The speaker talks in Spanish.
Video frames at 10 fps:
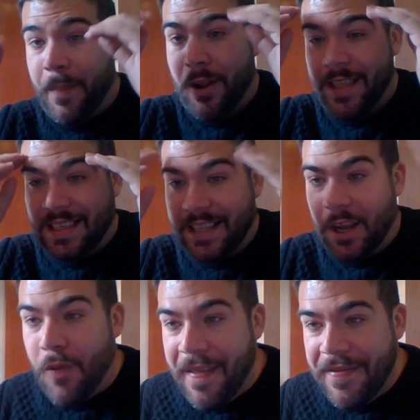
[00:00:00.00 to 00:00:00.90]
¿Pero desde
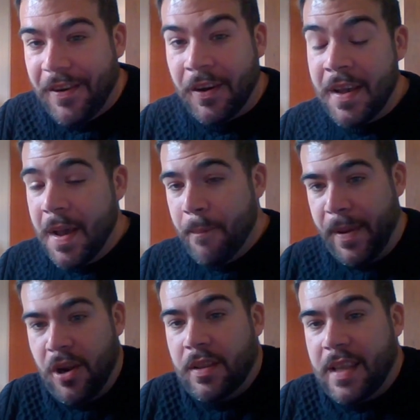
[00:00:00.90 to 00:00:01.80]
cuándo?
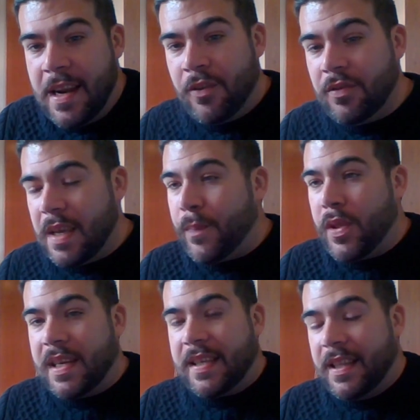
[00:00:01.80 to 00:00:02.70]
Pero no tiene ningún tipo
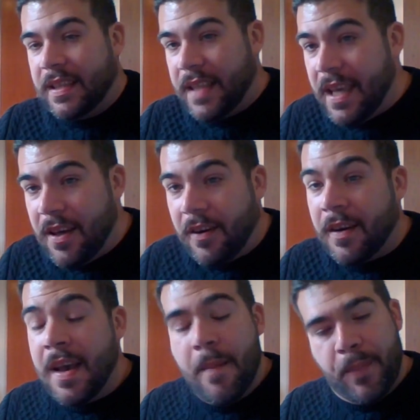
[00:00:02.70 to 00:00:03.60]
de sentido.
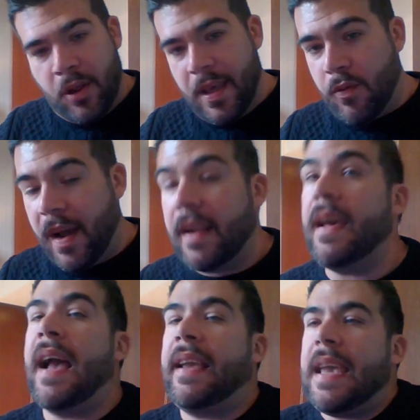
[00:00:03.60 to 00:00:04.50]
Pero da igual,
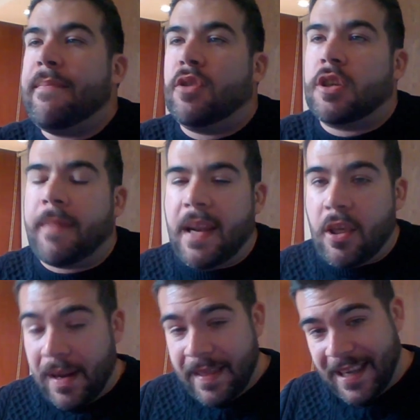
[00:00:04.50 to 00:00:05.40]
aquí hemos venido al